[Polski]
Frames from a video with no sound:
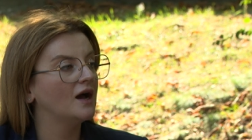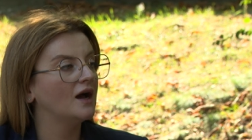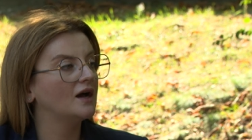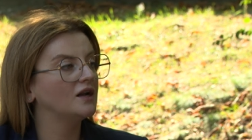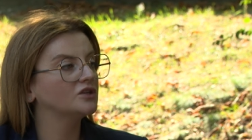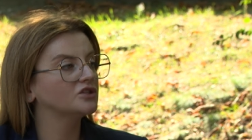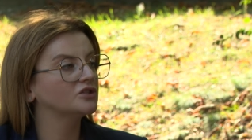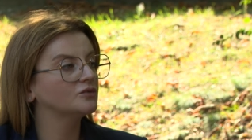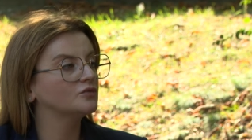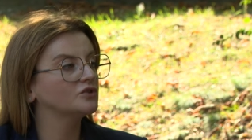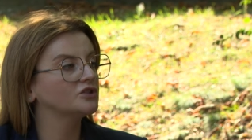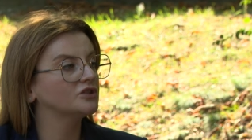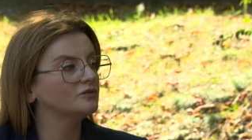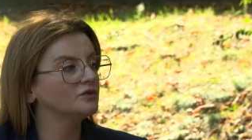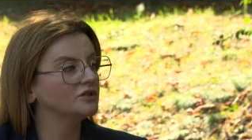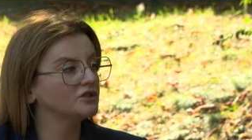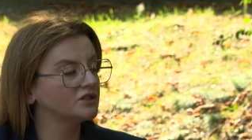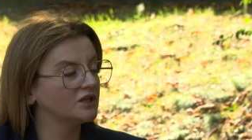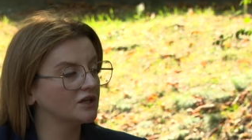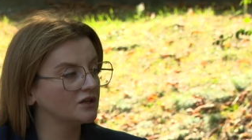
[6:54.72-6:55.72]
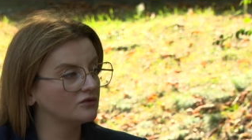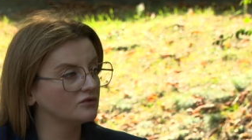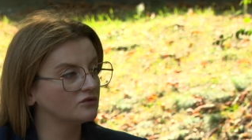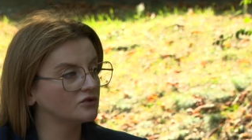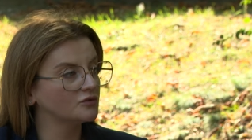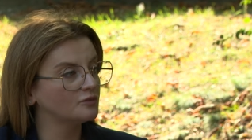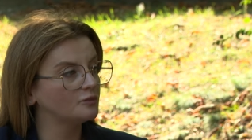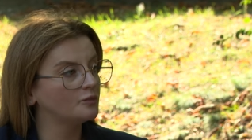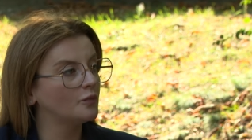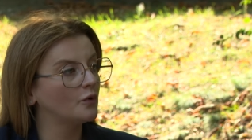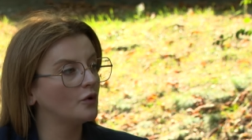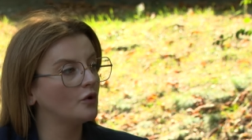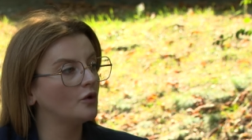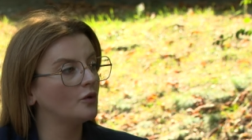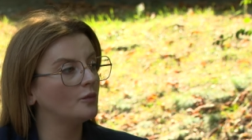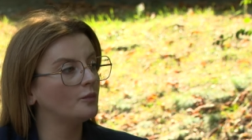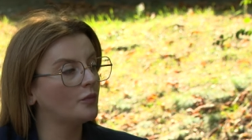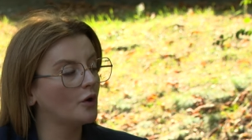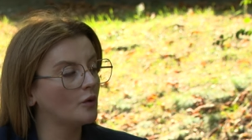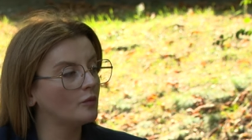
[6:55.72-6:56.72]
ale że musimy sięgnąć
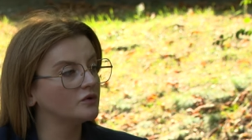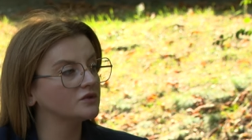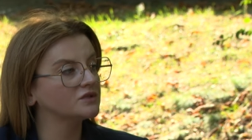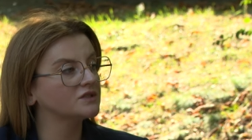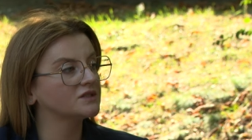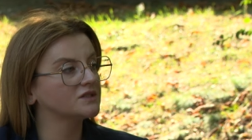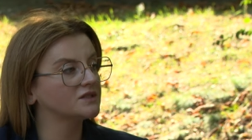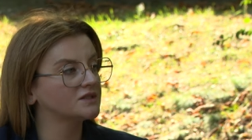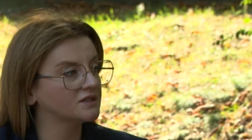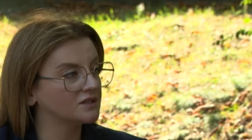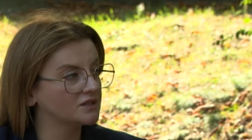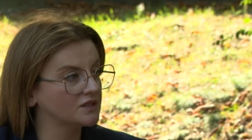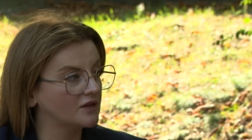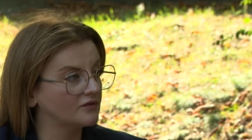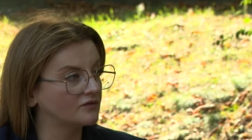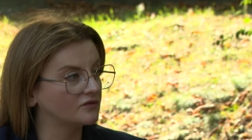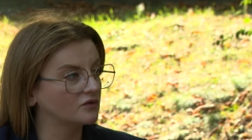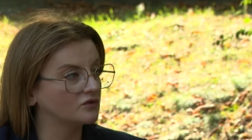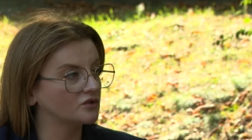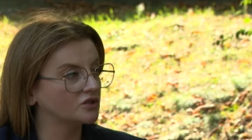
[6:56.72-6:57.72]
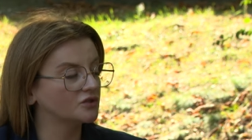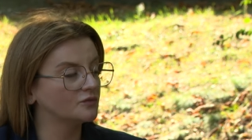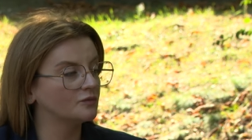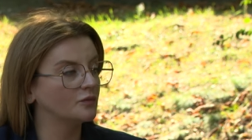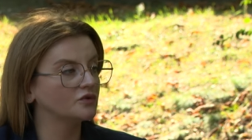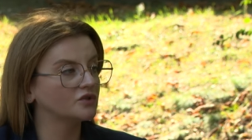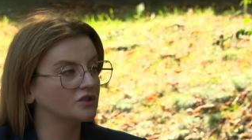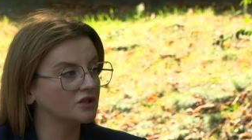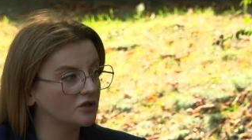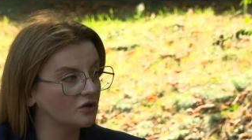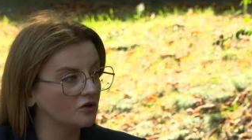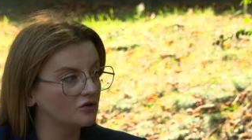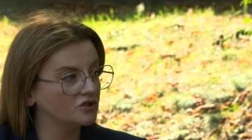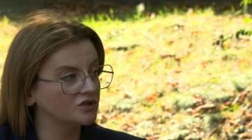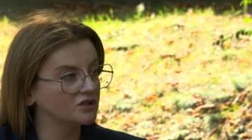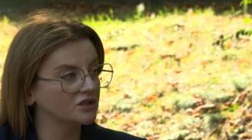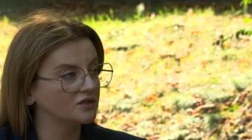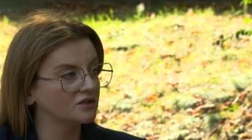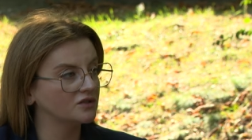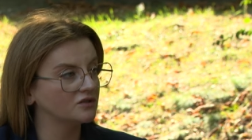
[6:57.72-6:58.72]
po pomoc z zewnątrz, bo tych
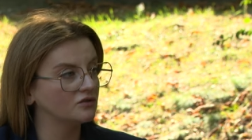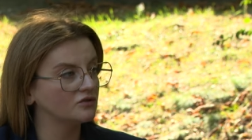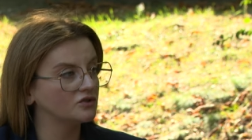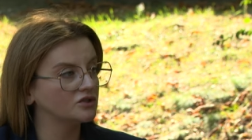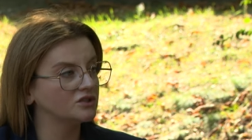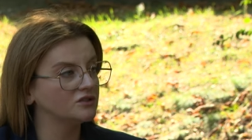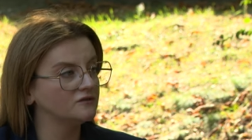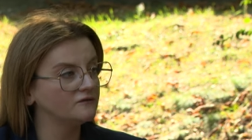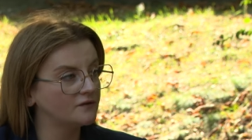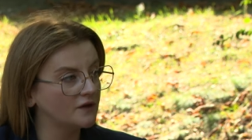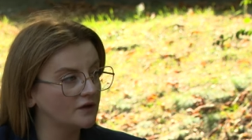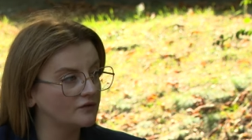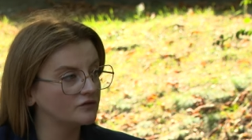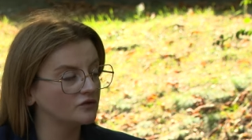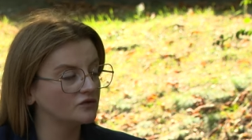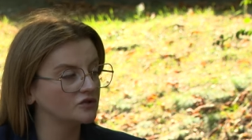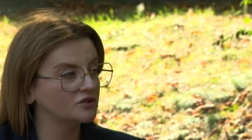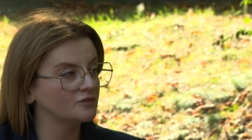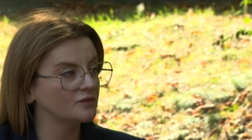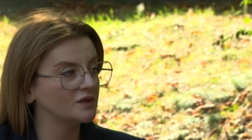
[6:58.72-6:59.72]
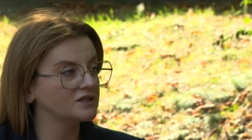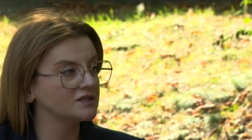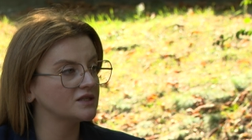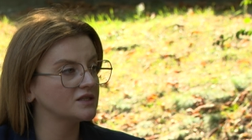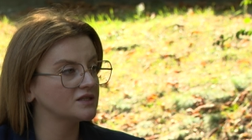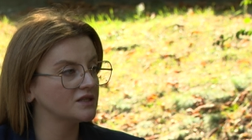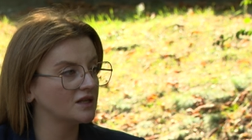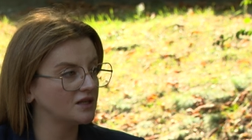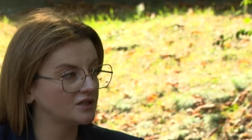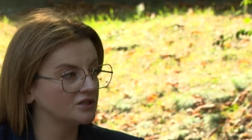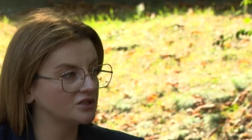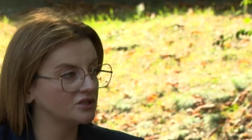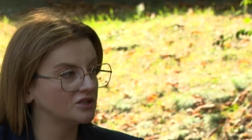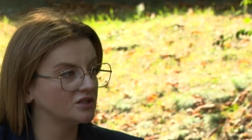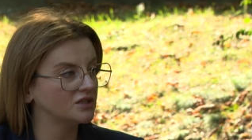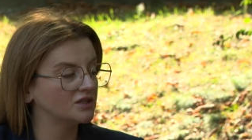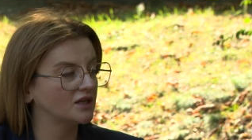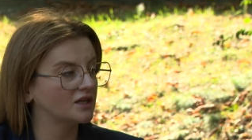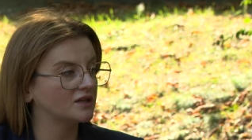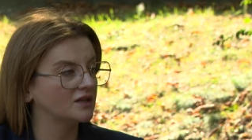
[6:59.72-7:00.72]
oszczędności wewnątrz miasta znaleźć
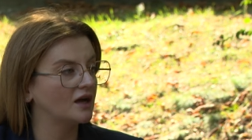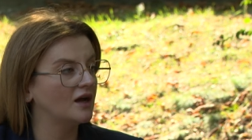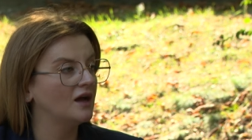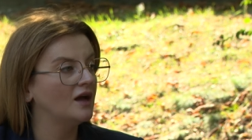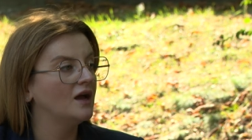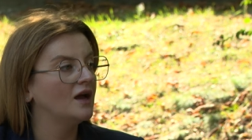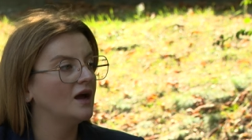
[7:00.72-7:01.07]
się nie da.